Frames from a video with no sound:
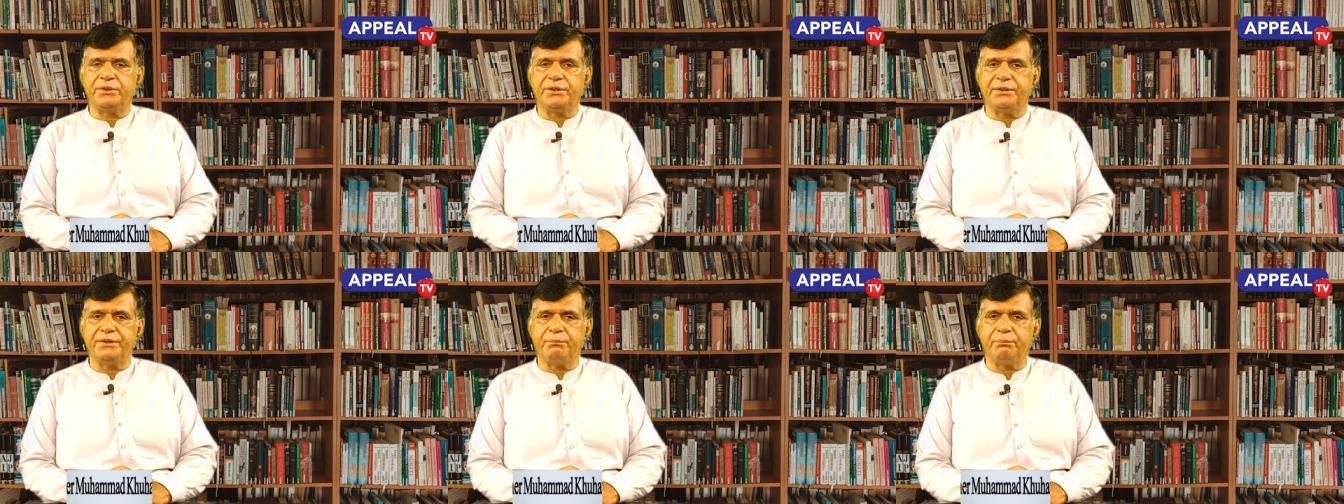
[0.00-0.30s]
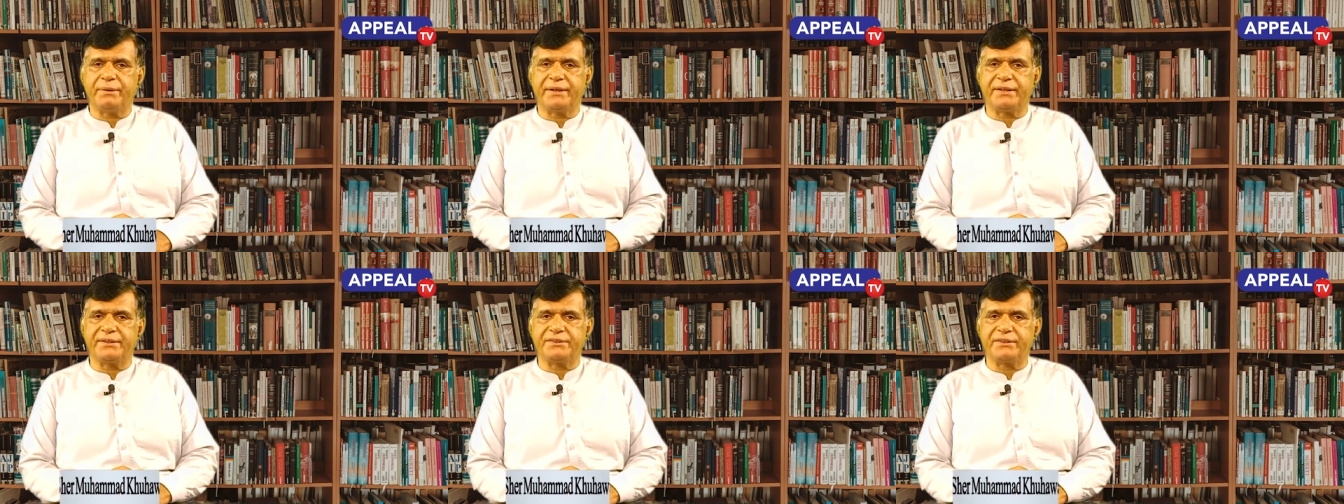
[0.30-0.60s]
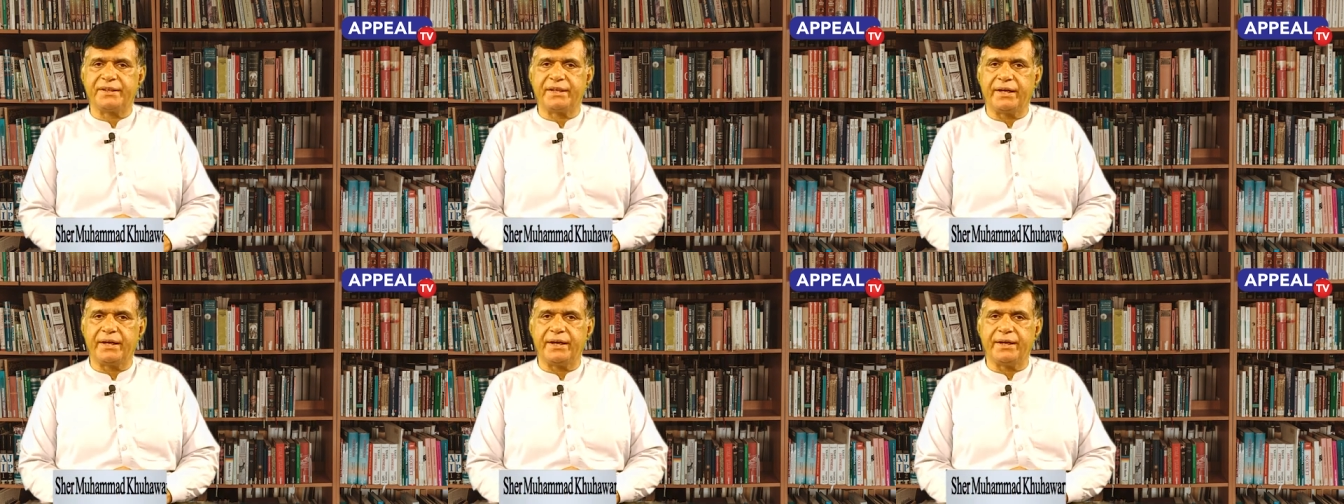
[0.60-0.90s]
तीन
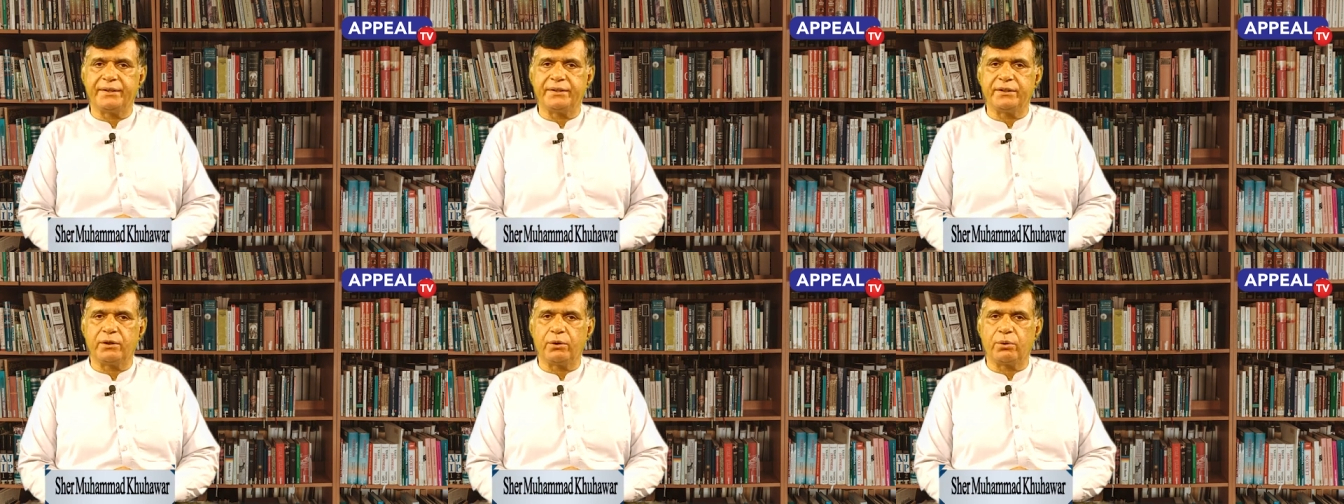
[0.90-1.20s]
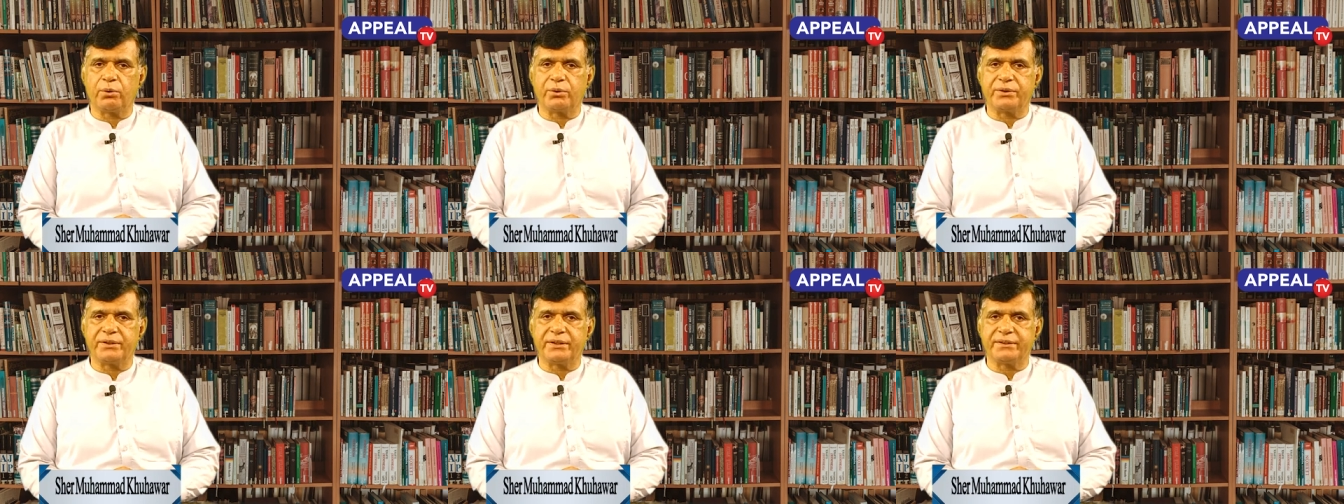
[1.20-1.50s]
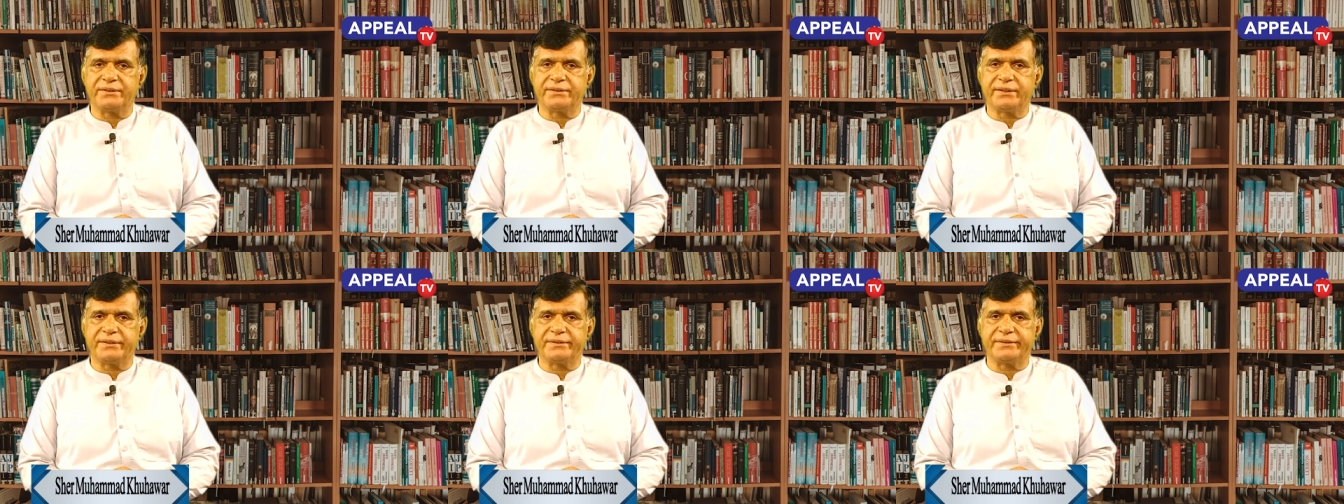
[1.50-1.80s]
बरस कैद और
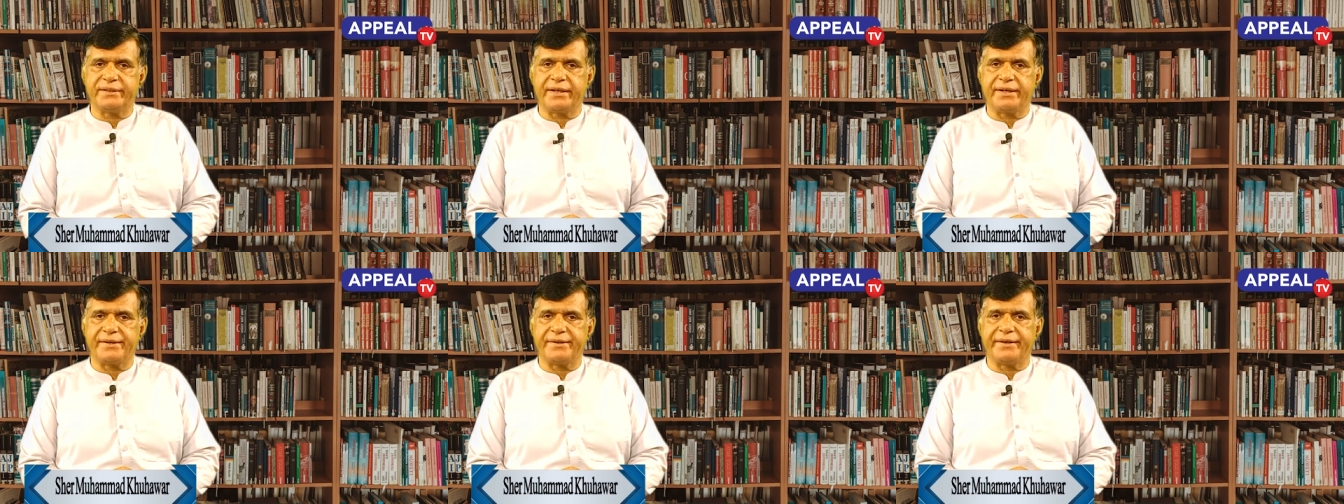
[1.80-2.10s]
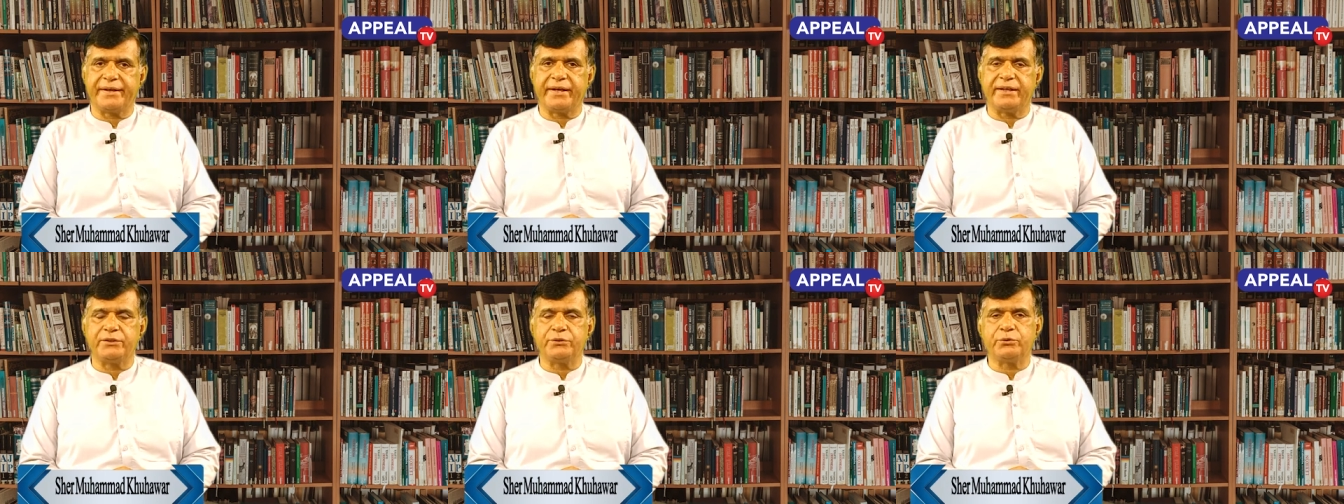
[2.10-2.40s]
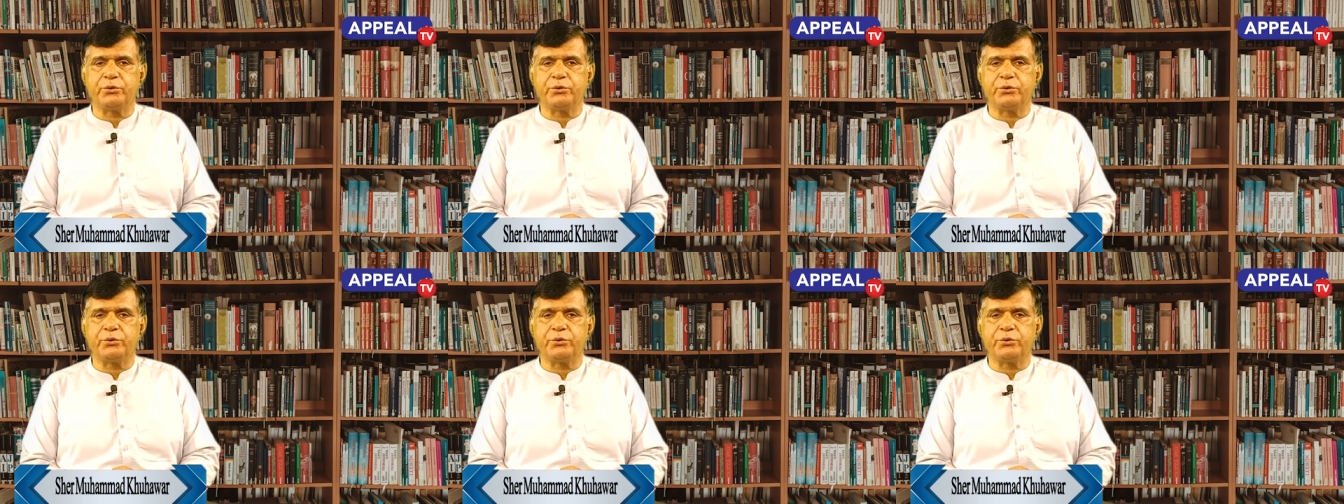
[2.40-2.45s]
दस हज़ार रियाल